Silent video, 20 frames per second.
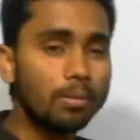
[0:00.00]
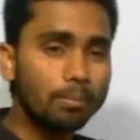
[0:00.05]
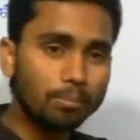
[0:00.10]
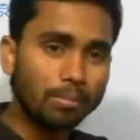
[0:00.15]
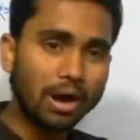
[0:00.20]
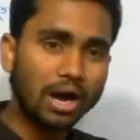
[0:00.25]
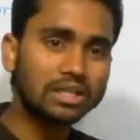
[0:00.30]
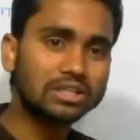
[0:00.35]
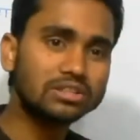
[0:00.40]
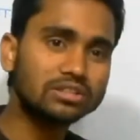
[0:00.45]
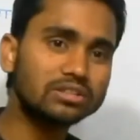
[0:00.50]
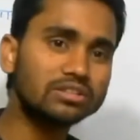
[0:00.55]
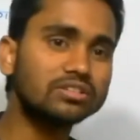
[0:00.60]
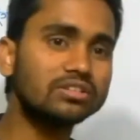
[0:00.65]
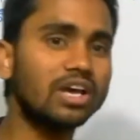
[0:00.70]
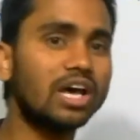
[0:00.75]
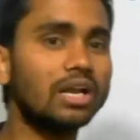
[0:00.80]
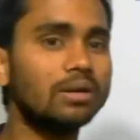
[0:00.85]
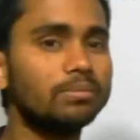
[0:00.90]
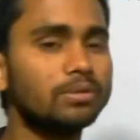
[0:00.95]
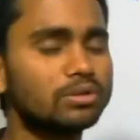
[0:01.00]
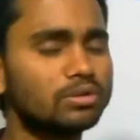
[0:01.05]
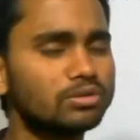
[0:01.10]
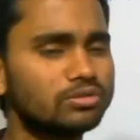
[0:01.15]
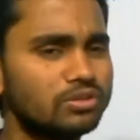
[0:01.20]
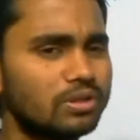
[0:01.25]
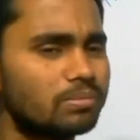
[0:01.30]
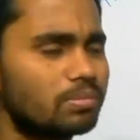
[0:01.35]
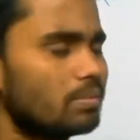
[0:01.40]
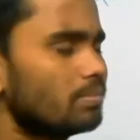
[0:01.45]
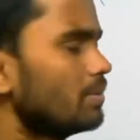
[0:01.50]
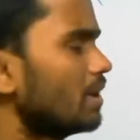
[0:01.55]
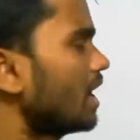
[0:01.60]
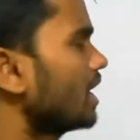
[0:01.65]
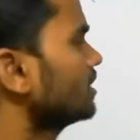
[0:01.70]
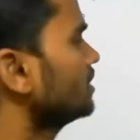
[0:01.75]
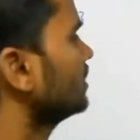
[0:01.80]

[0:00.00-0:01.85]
पाँच साल में तो सिर्फ ब्याज